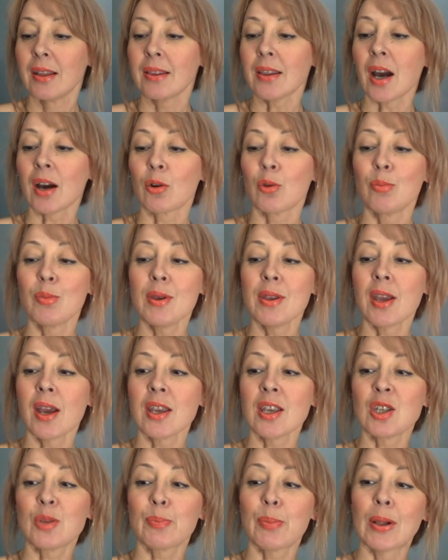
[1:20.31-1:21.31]
Так, у меня
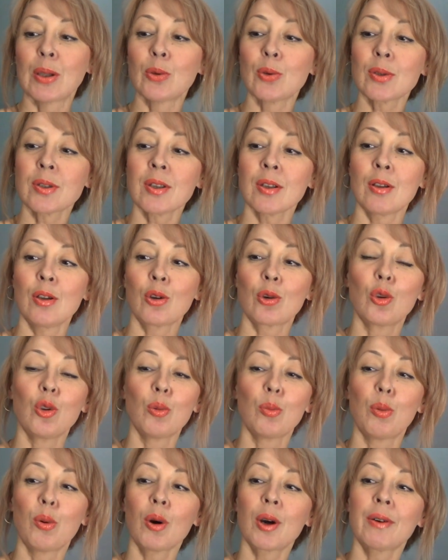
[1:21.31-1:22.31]
есть полоски для
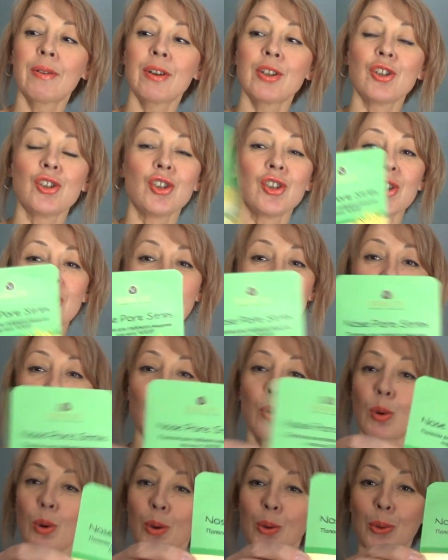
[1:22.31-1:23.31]
глубокого очищения
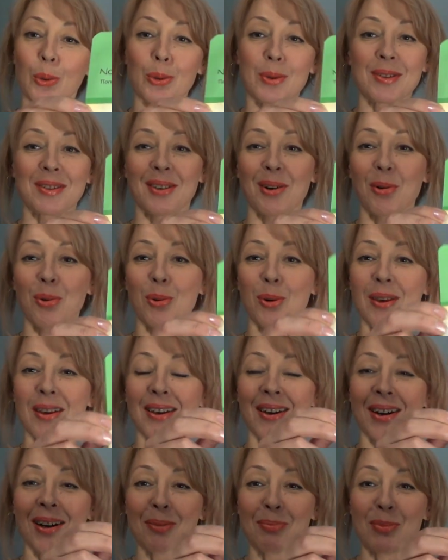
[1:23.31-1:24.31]
пор носа. Ой,
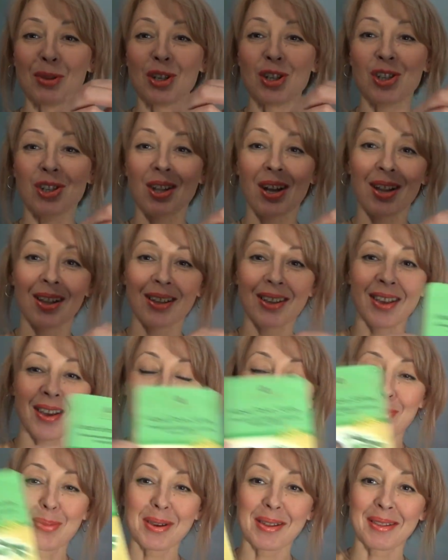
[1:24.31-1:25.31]
как мечтала
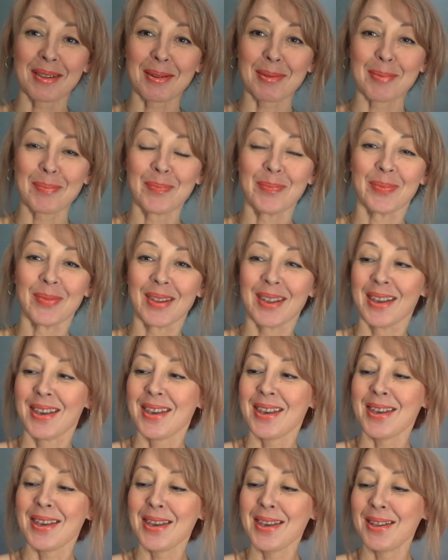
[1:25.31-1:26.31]
я об этом
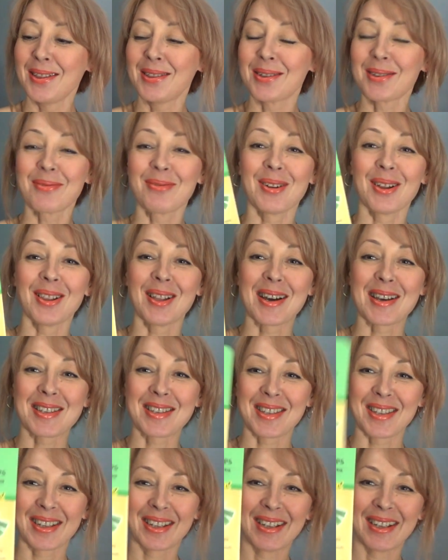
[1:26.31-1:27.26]
и дорвалась.